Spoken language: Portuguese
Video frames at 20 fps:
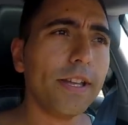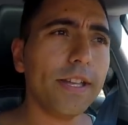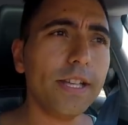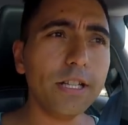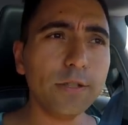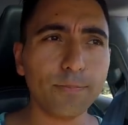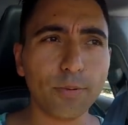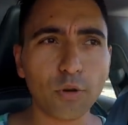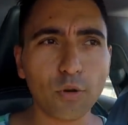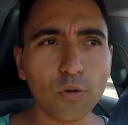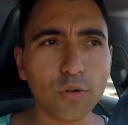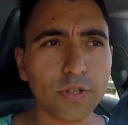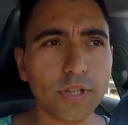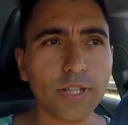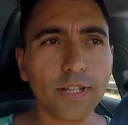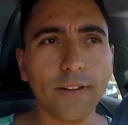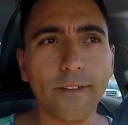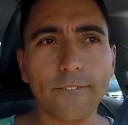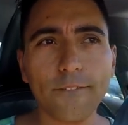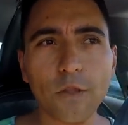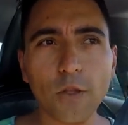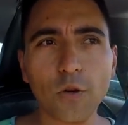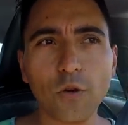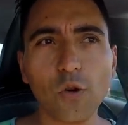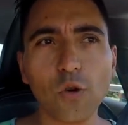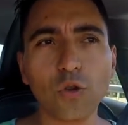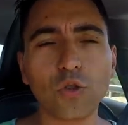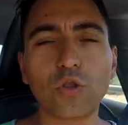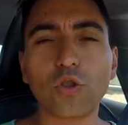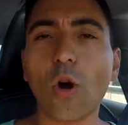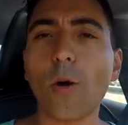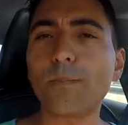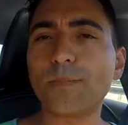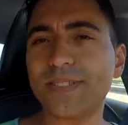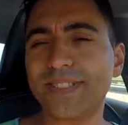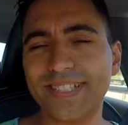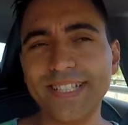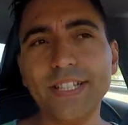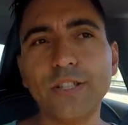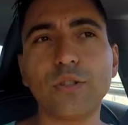e ele pergunta o top
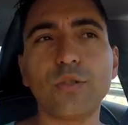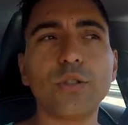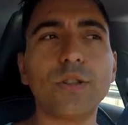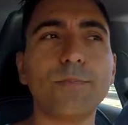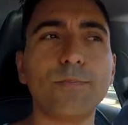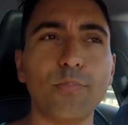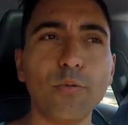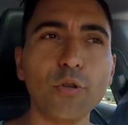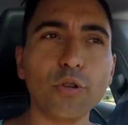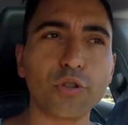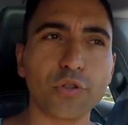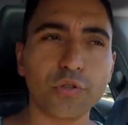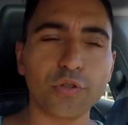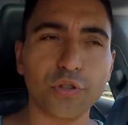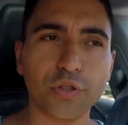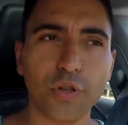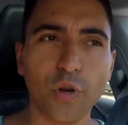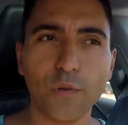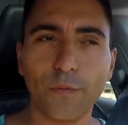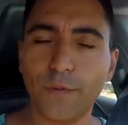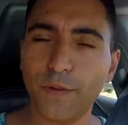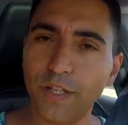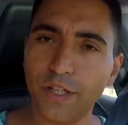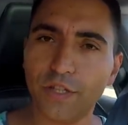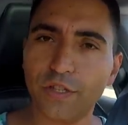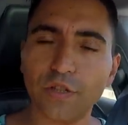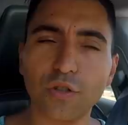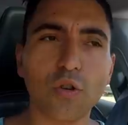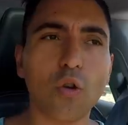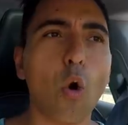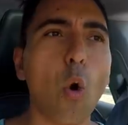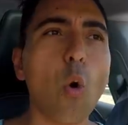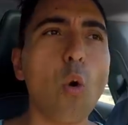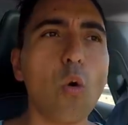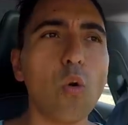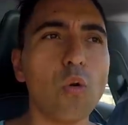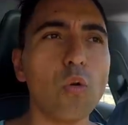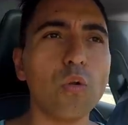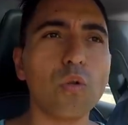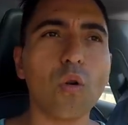5 de puxos que eu fiz
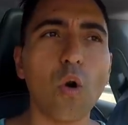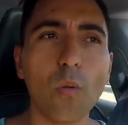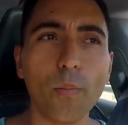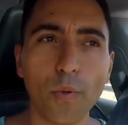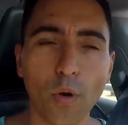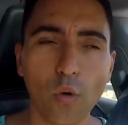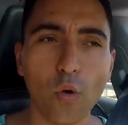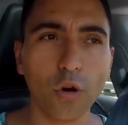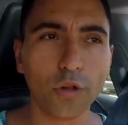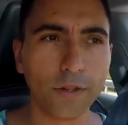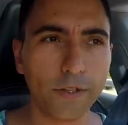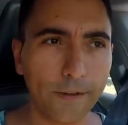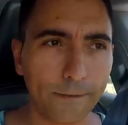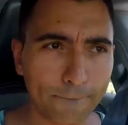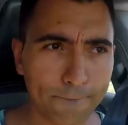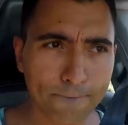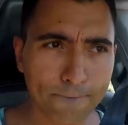com o, com o meu Honda.